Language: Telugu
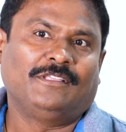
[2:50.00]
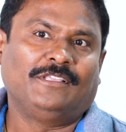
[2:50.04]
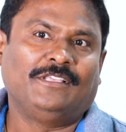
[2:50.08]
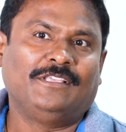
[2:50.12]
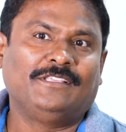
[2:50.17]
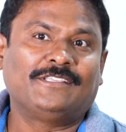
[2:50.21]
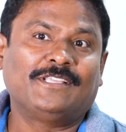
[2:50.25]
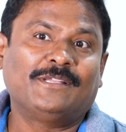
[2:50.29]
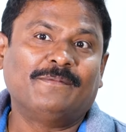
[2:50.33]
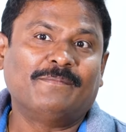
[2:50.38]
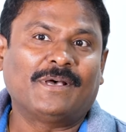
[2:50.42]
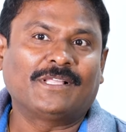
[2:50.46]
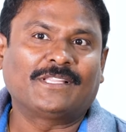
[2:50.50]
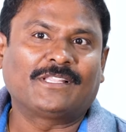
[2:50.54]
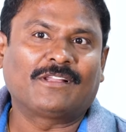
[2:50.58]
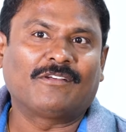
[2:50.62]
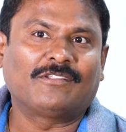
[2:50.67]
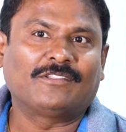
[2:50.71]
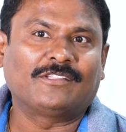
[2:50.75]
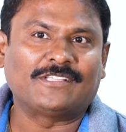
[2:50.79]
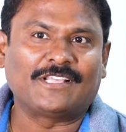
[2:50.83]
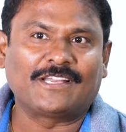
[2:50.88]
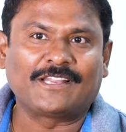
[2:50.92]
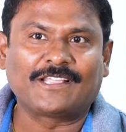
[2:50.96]
ఈ సినిమా
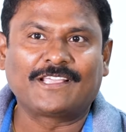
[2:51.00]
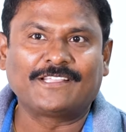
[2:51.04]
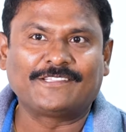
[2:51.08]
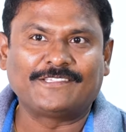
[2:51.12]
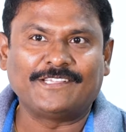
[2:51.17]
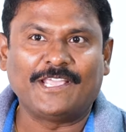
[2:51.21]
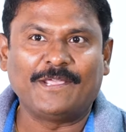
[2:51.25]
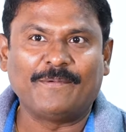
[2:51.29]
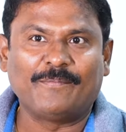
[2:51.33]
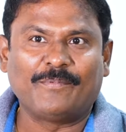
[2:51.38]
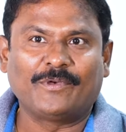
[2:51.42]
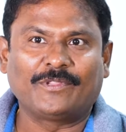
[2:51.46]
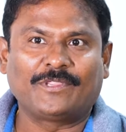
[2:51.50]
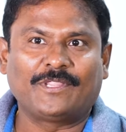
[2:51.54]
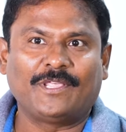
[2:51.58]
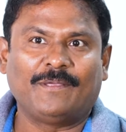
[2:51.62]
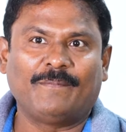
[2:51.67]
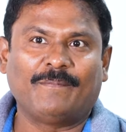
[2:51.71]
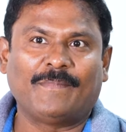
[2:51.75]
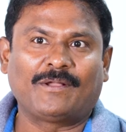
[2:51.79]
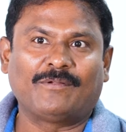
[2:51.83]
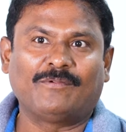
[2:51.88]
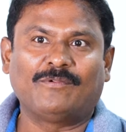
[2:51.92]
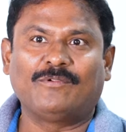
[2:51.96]
తర్వాత సరిగ్గా చేయకపోతే
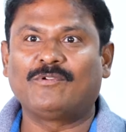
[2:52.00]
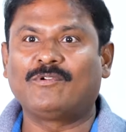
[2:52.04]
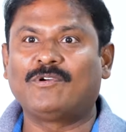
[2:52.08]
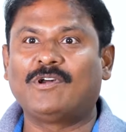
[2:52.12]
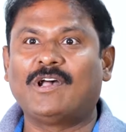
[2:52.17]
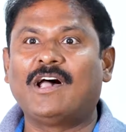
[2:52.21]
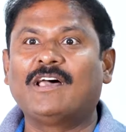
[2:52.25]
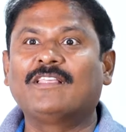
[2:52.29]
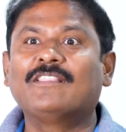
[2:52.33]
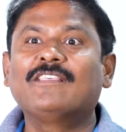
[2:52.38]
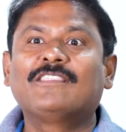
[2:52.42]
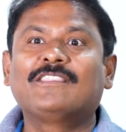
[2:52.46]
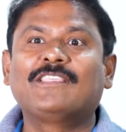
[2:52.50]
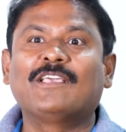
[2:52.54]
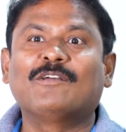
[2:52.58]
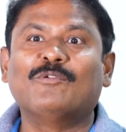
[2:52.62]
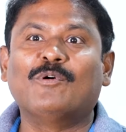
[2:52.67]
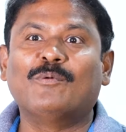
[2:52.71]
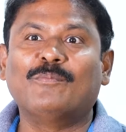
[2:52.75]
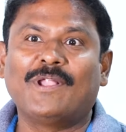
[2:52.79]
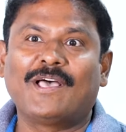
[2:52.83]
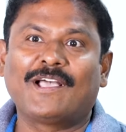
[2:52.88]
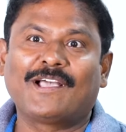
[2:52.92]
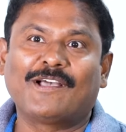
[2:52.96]
మనం ఆదిత్య
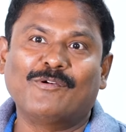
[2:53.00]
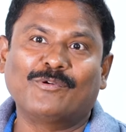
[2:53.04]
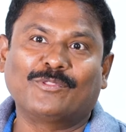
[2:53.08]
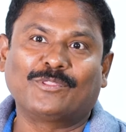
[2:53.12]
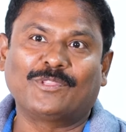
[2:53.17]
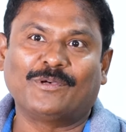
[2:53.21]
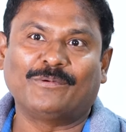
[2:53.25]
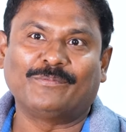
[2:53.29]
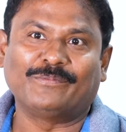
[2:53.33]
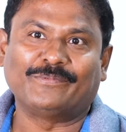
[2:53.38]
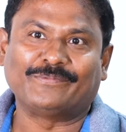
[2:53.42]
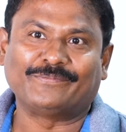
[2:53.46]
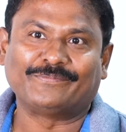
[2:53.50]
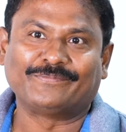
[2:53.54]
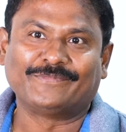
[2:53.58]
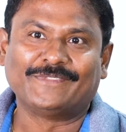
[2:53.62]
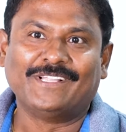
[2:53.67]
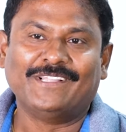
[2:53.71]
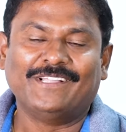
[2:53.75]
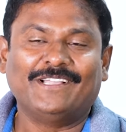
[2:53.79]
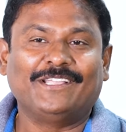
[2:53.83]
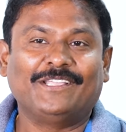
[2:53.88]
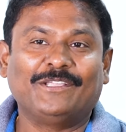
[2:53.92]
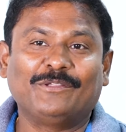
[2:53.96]
ఓం లాగా అవుతాం
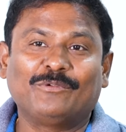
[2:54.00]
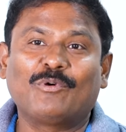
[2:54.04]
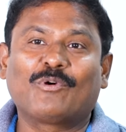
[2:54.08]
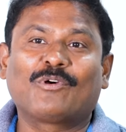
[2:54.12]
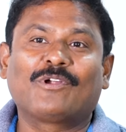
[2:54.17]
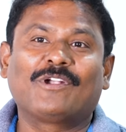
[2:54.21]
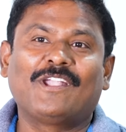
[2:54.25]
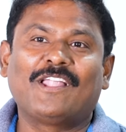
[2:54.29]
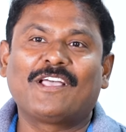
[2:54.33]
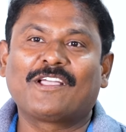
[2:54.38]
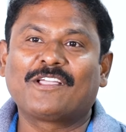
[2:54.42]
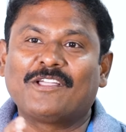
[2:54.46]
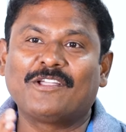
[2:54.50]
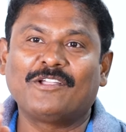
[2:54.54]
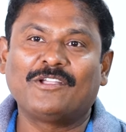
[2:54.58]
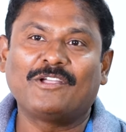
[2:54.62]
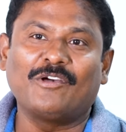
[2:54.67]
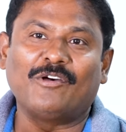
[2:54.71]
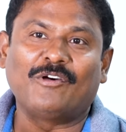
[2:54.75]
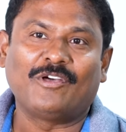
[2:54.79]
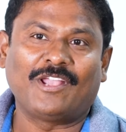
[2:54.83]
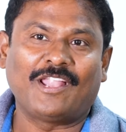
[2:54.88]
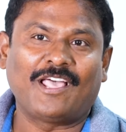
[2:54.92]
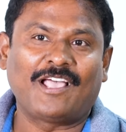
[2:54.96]
ఇంకో
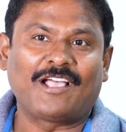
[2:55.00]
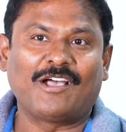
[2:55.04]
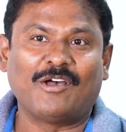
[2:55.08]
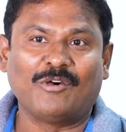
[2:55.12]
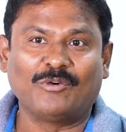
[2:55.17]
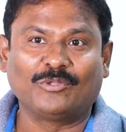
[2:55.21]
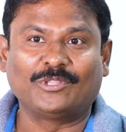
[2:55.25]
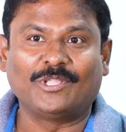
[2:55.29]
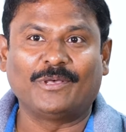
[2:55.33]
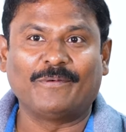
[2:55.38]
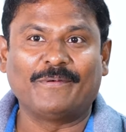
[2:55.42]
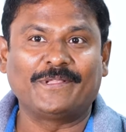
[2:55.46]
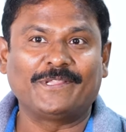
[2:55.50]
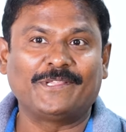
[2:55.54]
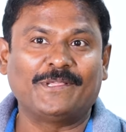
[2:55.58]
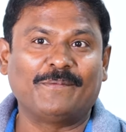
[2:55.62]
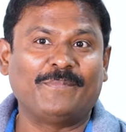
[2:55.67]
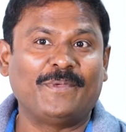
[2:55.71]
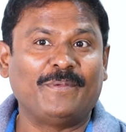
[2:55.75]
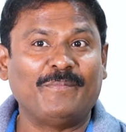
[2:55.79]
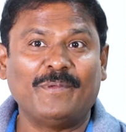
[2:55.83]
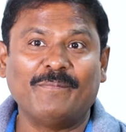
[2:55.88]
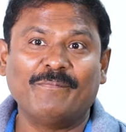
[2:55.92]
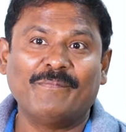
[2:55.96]
ఇంకోలాగా అవుతాం అని
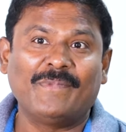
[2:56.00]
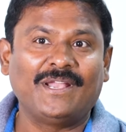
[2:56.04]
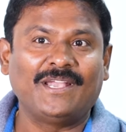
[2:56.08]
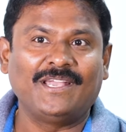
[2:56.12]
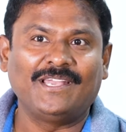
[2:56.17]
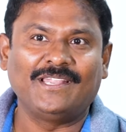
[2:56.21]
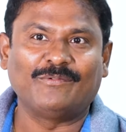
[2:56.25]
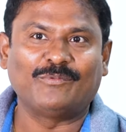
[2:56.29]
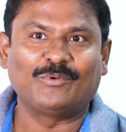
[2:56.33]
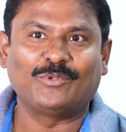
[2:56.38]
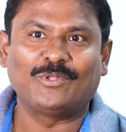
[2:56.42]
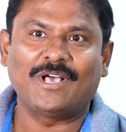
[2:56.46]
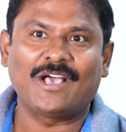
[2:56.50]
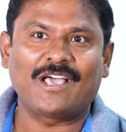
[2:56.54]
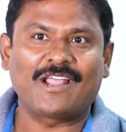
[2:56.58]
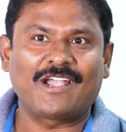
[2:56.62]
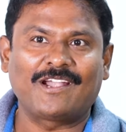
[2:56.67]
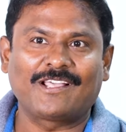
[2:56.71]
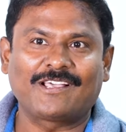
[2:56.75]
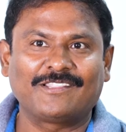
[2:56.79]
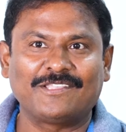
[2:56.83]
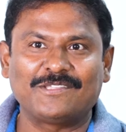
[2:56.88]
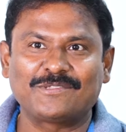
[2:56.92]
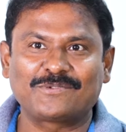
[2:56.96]
చెప్పి మిమ్మల్ని
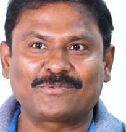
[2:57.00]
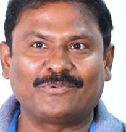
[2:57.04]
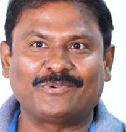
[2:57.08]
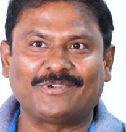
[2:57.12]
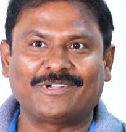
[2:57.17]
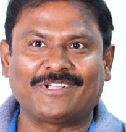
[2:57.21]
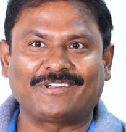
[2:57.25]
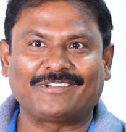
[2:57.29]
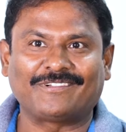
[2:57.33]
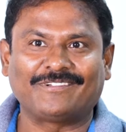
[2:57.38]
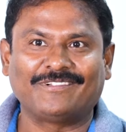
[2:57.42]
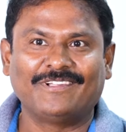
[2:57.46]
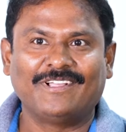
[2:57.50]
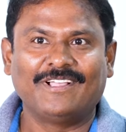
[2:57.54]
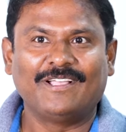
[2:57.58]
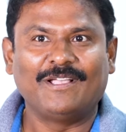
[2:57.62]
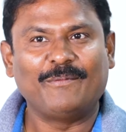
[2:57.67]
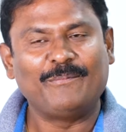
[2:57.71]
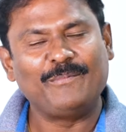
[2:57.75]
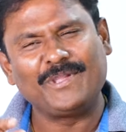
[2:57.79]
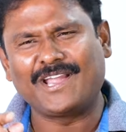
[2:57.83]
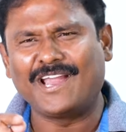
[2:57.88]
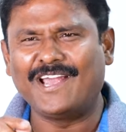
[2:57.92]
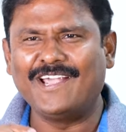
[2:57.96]
ఉదాహరణగా తీసుకుంటారు
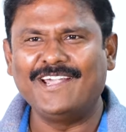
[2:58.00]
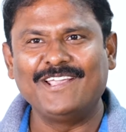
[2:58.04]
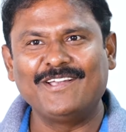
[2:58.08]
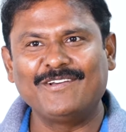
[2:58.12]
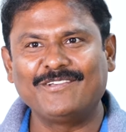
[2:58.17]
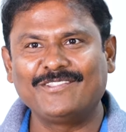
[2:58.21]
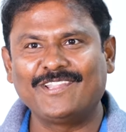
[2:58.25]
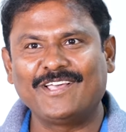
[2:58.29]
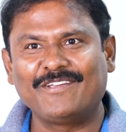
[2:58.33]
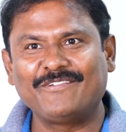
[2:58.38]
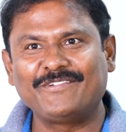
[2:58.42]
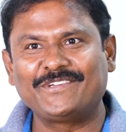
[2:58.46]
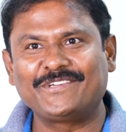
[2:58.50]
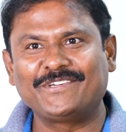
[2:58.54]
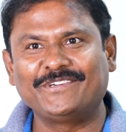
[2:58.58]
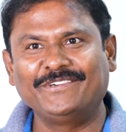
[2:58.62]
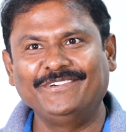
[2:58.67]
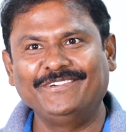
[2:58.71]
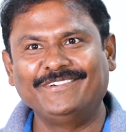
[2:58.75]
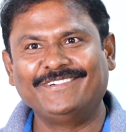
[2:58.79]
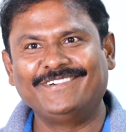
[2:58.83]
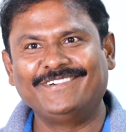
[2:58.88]
మీకు ఐడియా ఉంది ఆ విషయం